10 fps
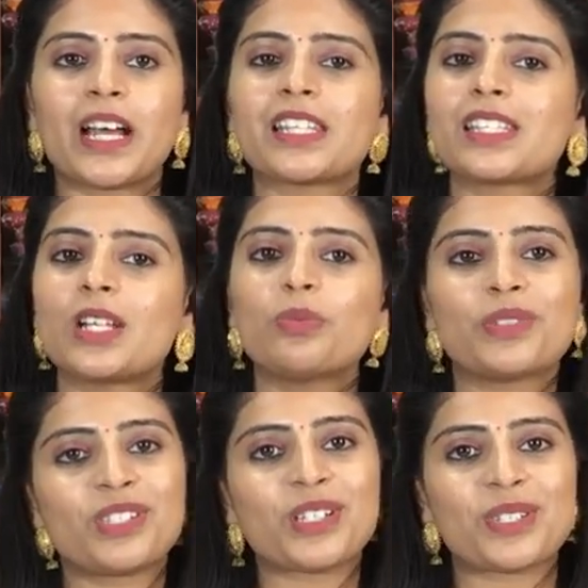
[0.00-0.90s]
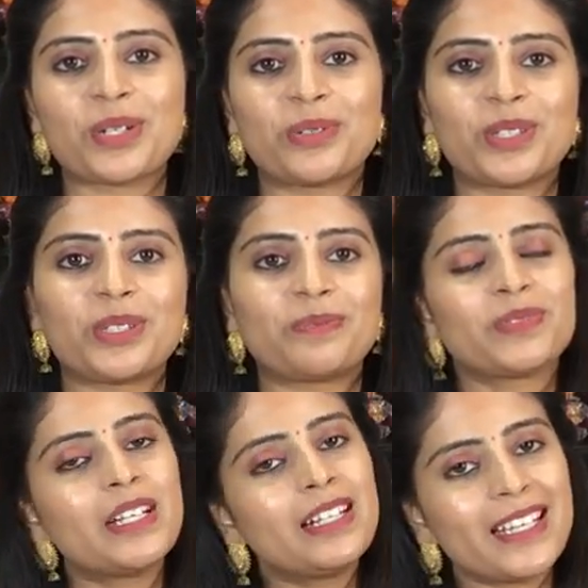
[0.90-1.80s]
అస్సలు మిస్ చేసుకోవద్దు
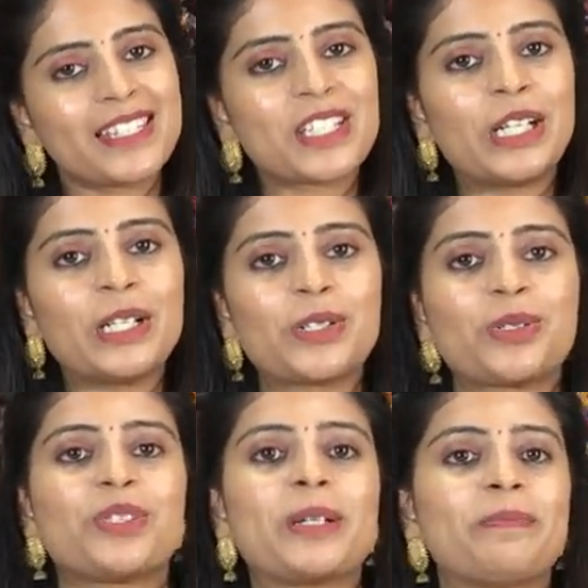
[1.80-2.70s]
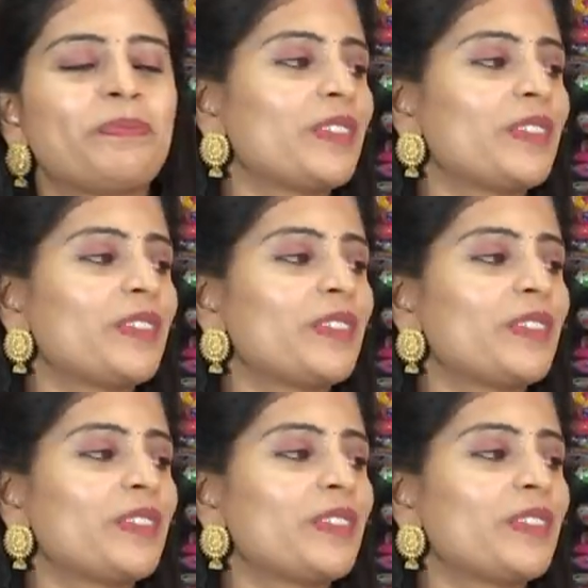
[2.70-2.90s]
నెక్స్ట్ కలర్ చూద్దాం